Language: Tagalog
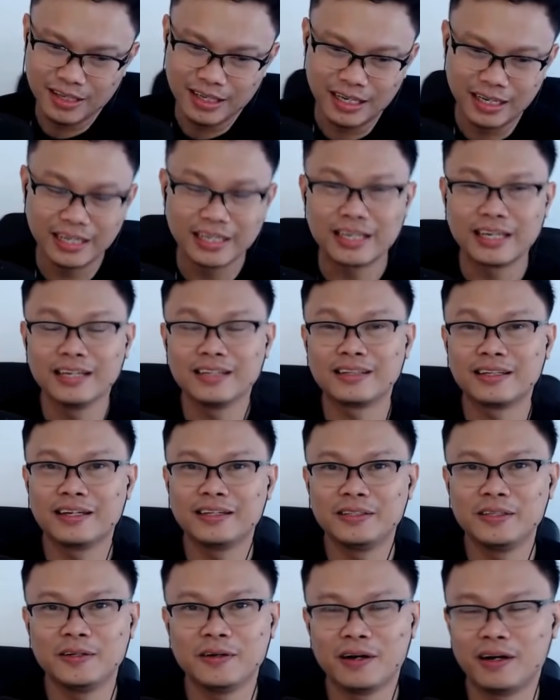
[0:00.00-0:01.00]
I can't
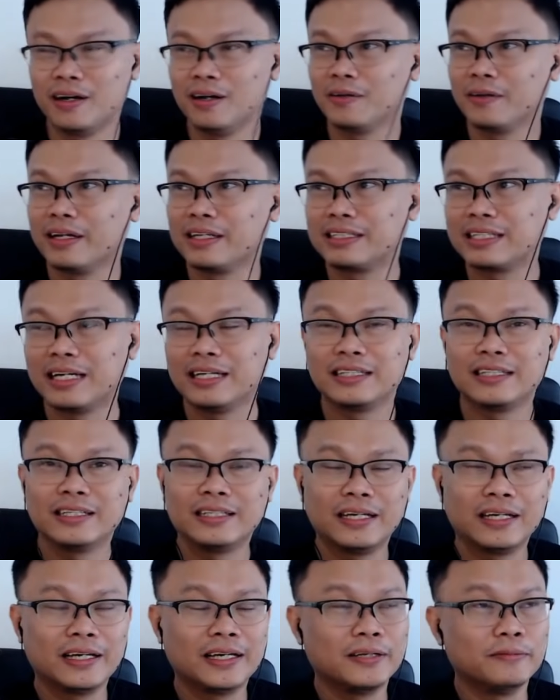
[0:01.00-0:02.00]
tell you how excited
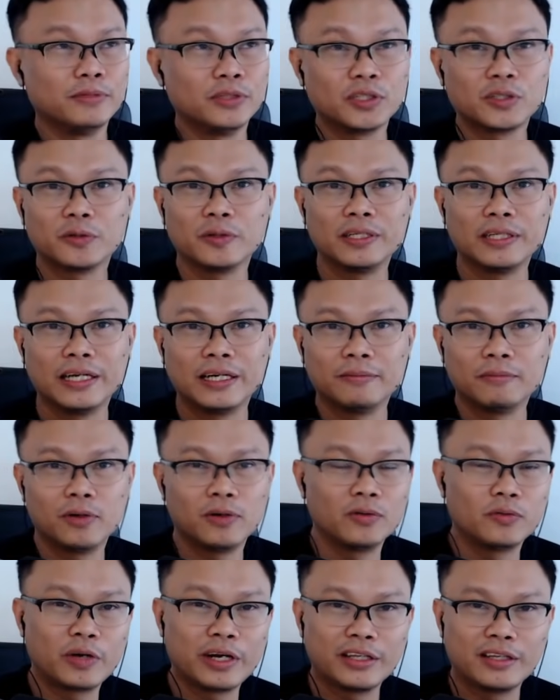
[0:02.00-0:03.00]
I am. Usually, I'm
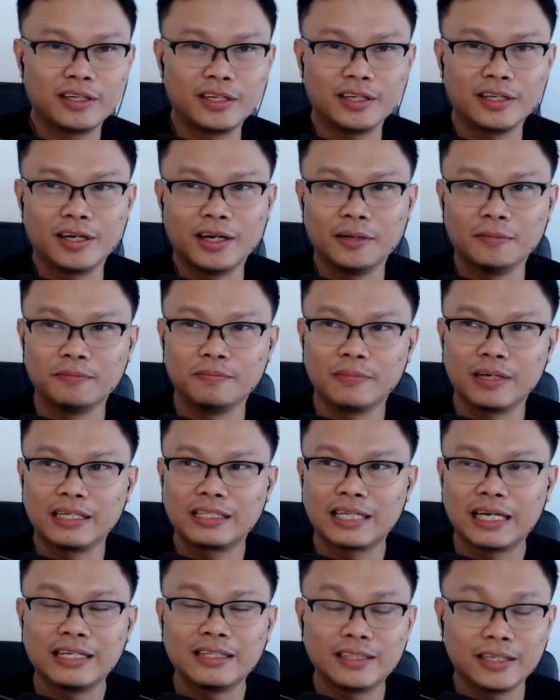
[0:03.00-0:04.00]
already I'm
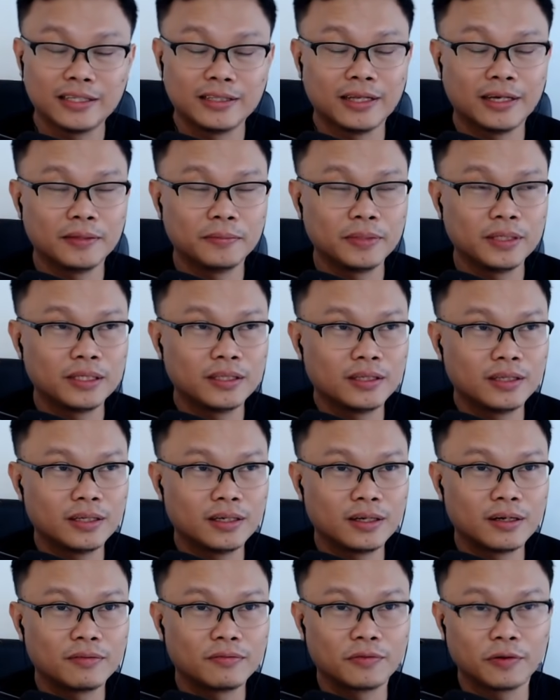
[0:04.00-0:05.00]
excited. I mean,
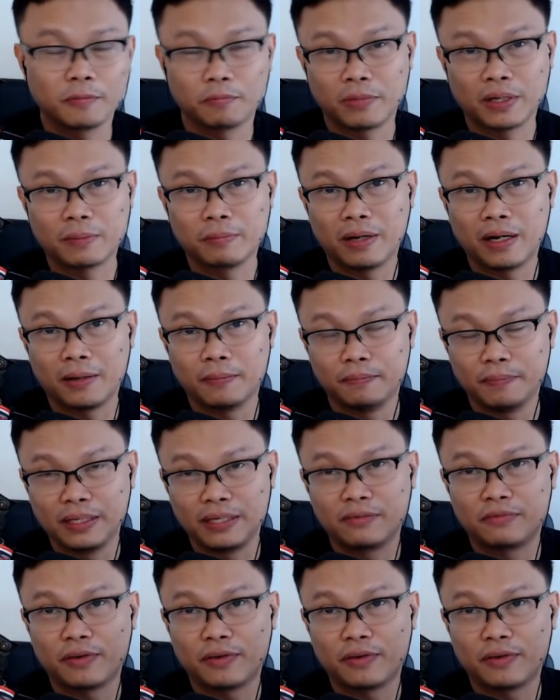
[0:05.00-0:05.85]
uh, for pag mga big